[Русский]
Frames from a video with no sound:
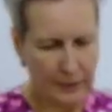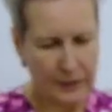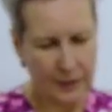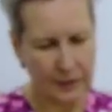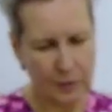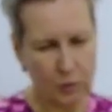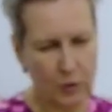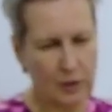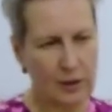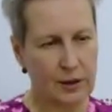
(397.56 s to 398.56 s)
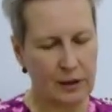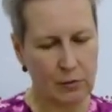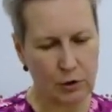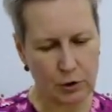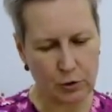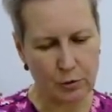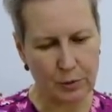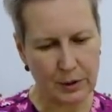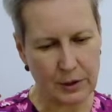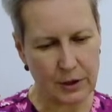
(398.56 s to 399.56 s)
Это нужно для того,
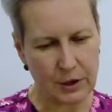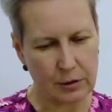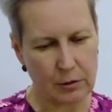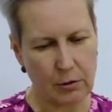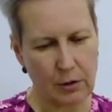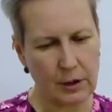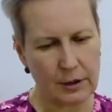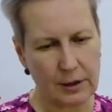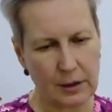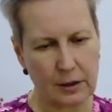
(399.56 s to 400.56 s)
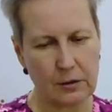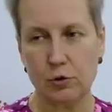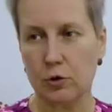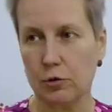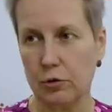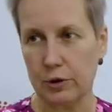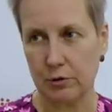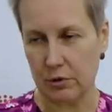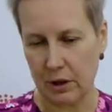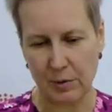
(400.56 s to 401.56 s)
чтобы щенок не ушел
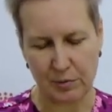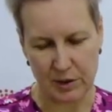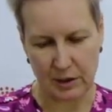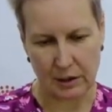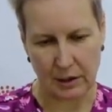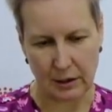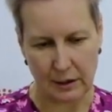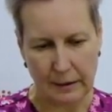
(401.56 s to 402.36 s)
никуда мимо стола.